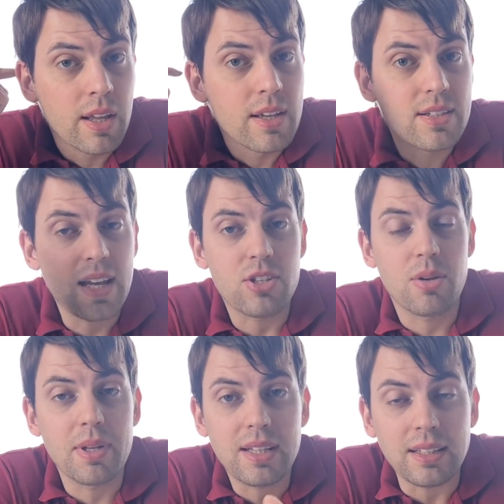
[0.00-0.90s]
si è
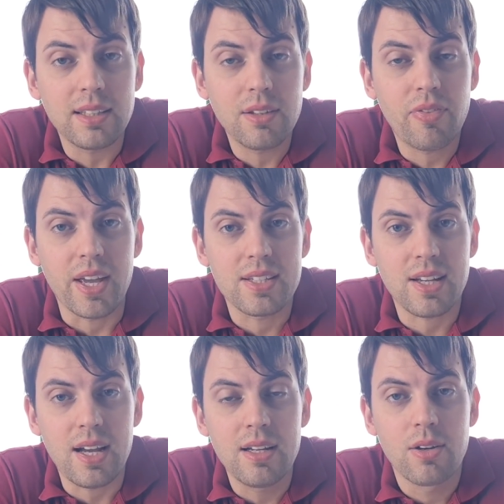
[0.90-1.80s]
cementata in
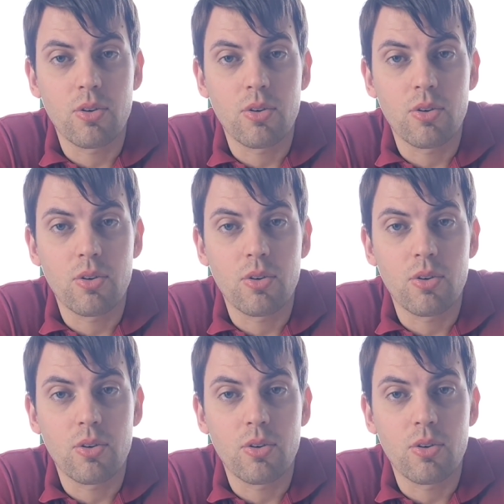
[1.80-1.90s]
difesa